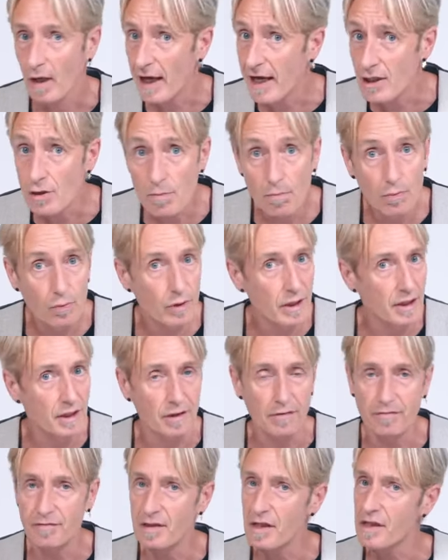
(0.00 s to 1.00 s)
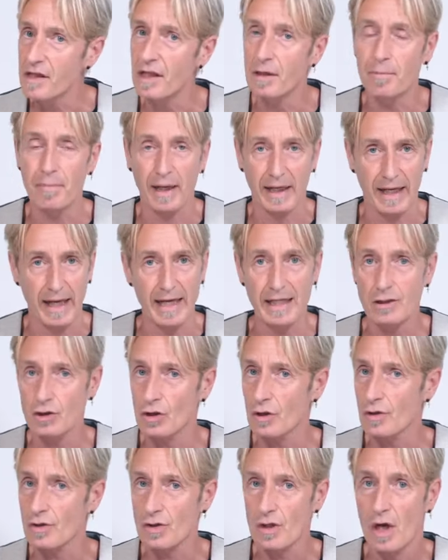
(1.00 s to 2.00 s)
Es muy difícil para
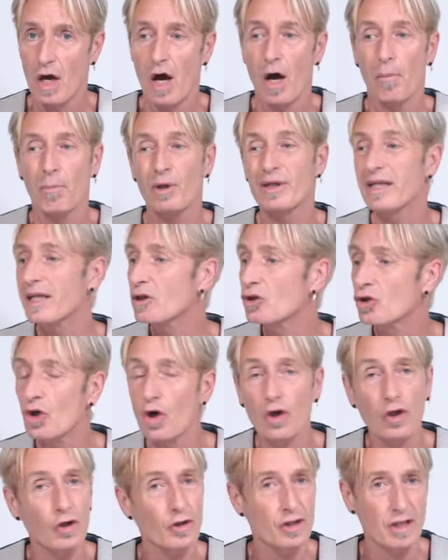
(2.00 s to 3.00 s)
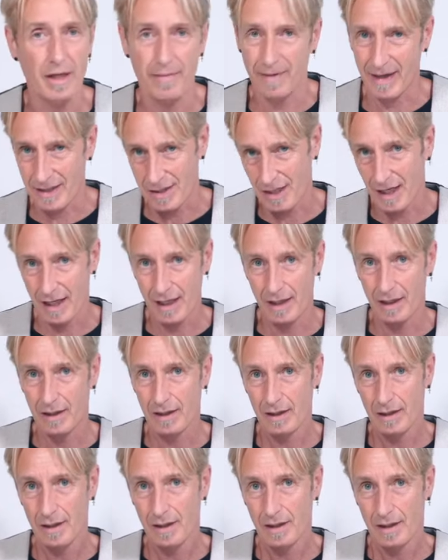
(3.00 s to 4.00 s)
ellos, porque todo lleva sal
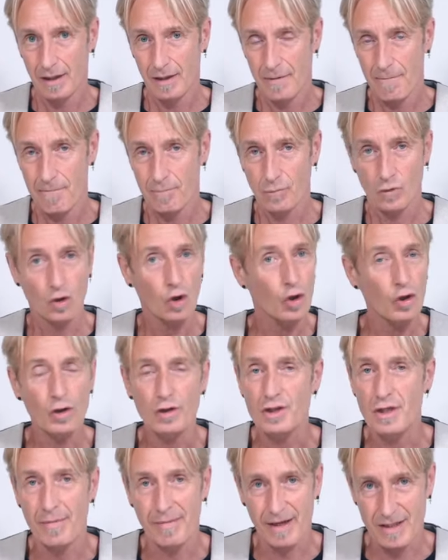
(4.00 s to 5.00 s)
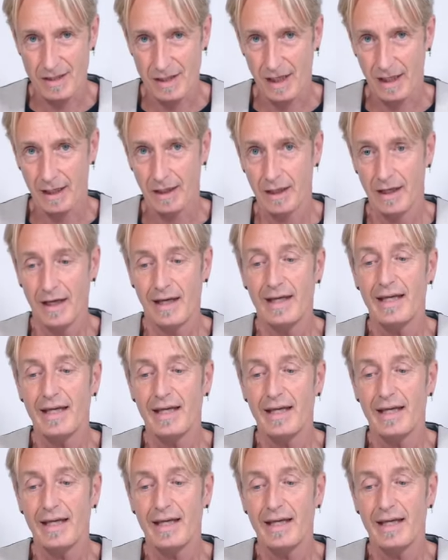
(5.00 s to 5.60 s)
todo lleva sal.